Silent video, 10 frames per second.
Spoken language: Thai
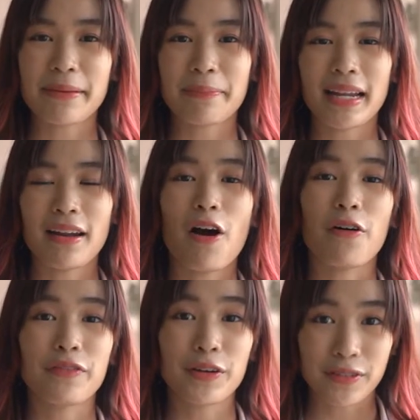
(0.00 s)
เป็นออ
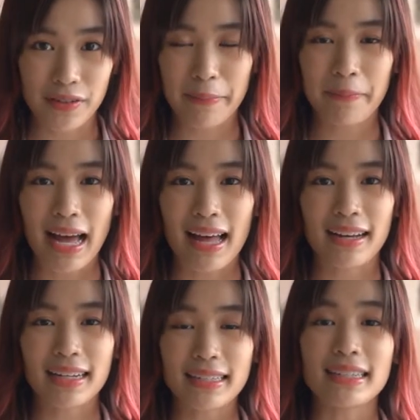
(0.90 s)
กฟิลทริปค่ะ
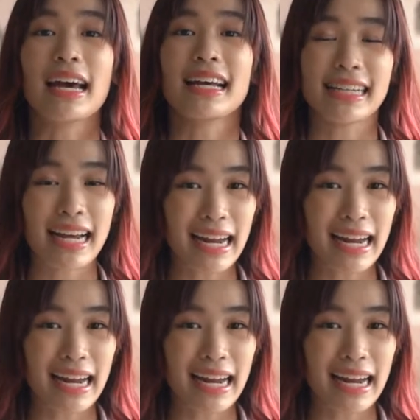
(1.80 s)
ก็คือจะได้